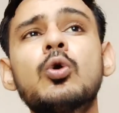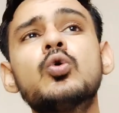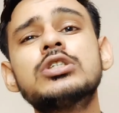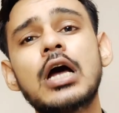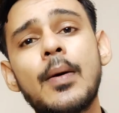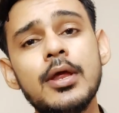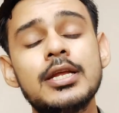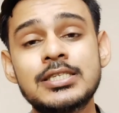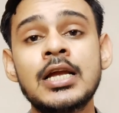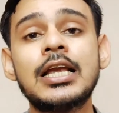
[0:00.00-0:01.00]
और कुछ अभी
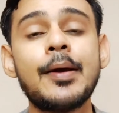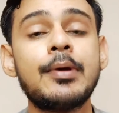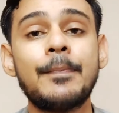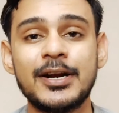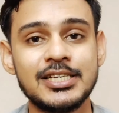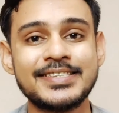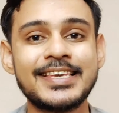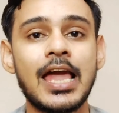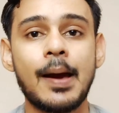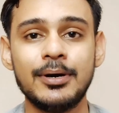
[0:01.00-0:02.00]
रिसेंटली हमने परचेस
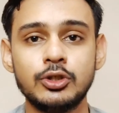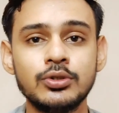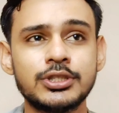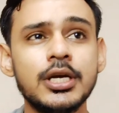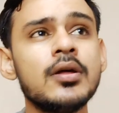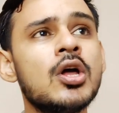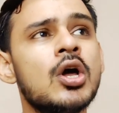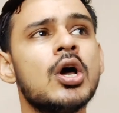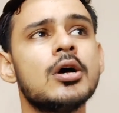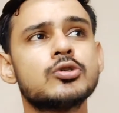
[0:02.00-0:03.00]
किए अमेजोन से
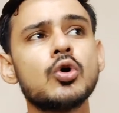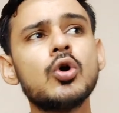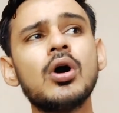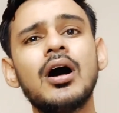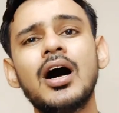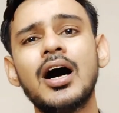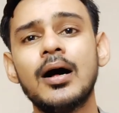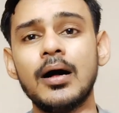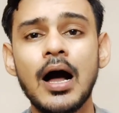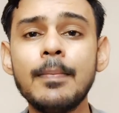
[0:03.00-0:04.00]
सो
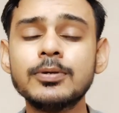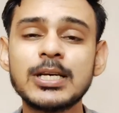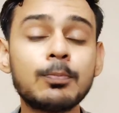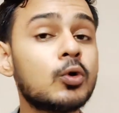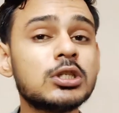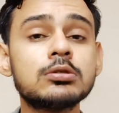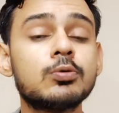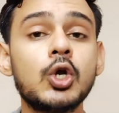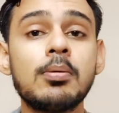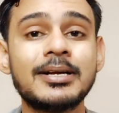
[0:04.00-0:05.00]
so, हम सब कुछ इस
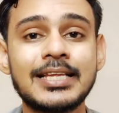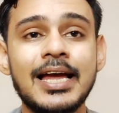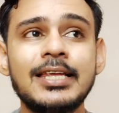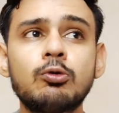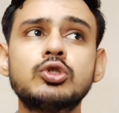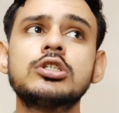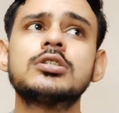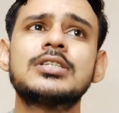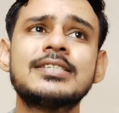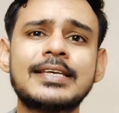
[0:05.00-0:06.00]
वीडियो में बताएंगे कुछ
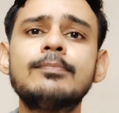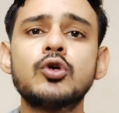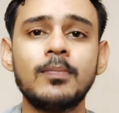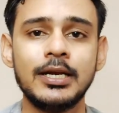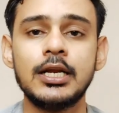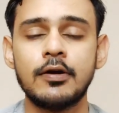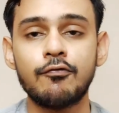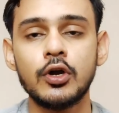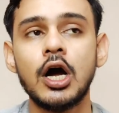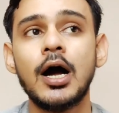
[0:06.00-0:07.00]
सनस्क्रीन जो मैंने
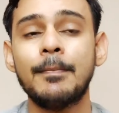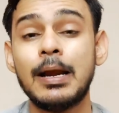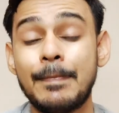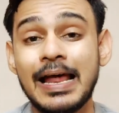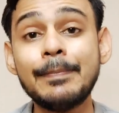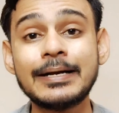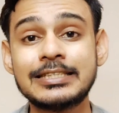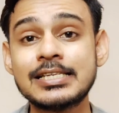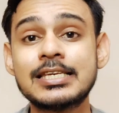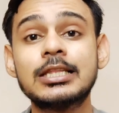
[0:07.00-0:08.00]
मतलब पहले
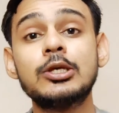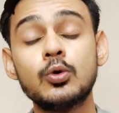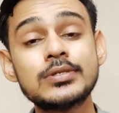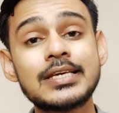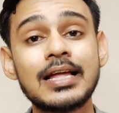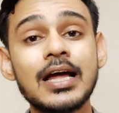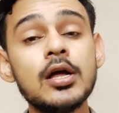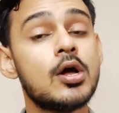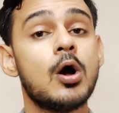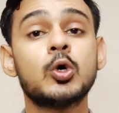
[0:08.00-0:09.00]
परचेस की थी यूज किया था
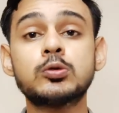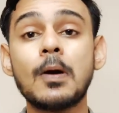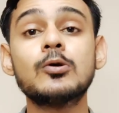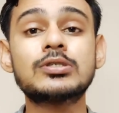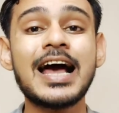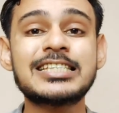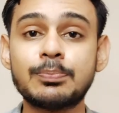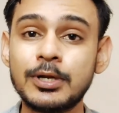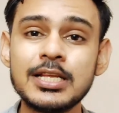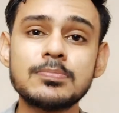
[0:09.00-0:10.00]
उस, उसका
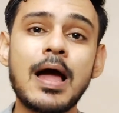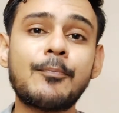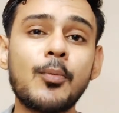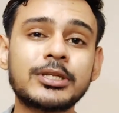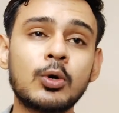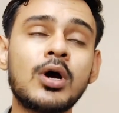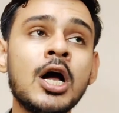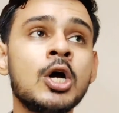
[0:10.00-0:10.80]
एक्सपीरियंस मैं आपको बताऊंगा